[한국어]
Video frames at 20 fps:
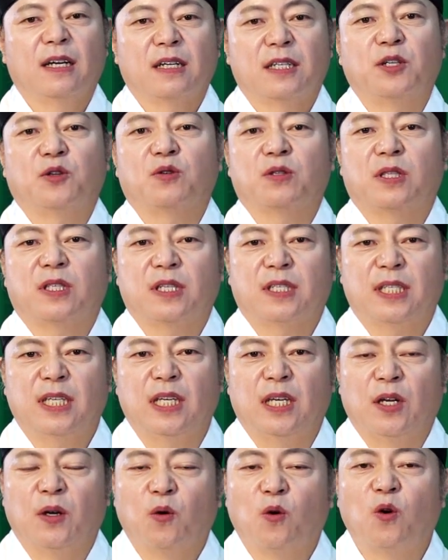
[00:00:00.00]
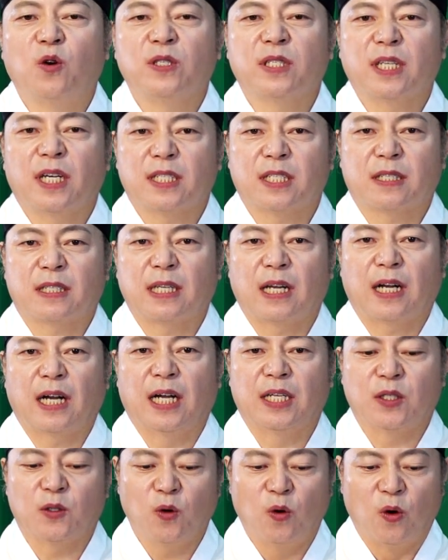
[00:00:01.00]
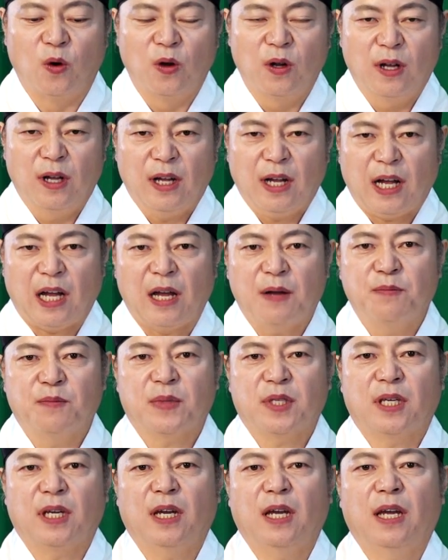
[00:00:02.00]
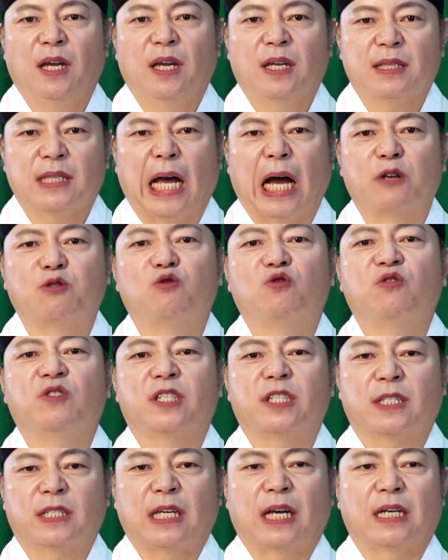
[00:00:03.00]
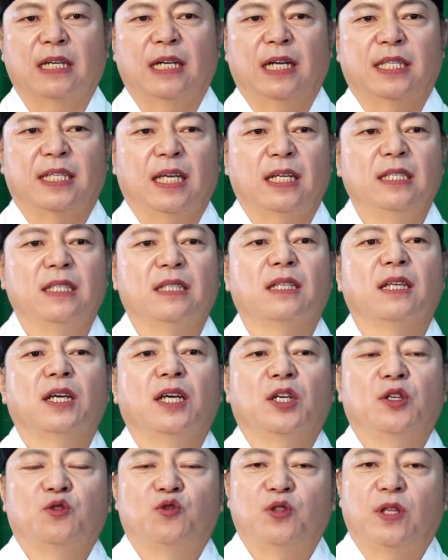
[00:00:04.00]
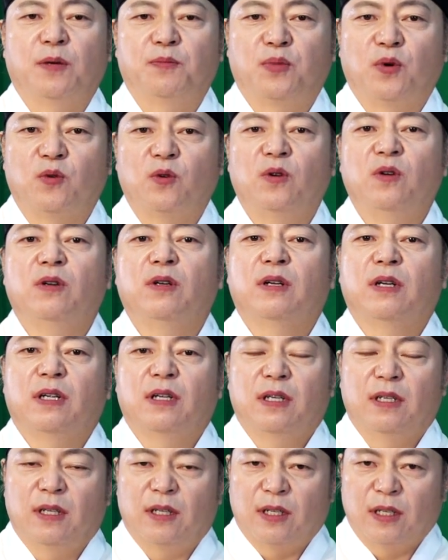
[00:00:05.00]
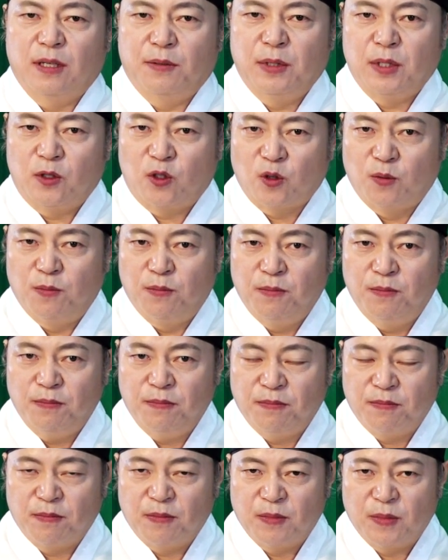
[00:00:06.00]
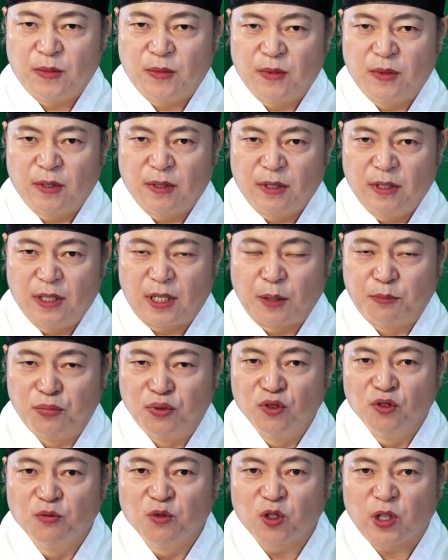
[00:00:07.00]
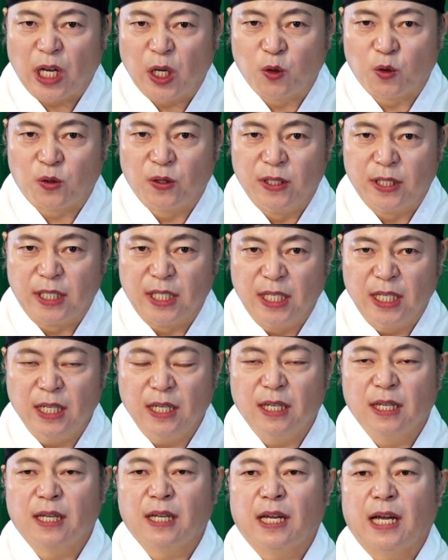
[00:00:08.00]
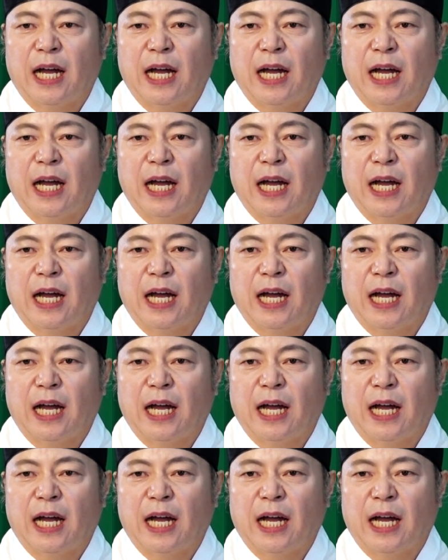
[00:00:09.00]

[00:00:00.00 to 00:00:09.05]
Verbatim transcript: 그리고 특히 혼자 식사가 아니고 함께 나누는 식사를 할 때는 휴대폰을 좀 이렇게 무음으로 해놓든지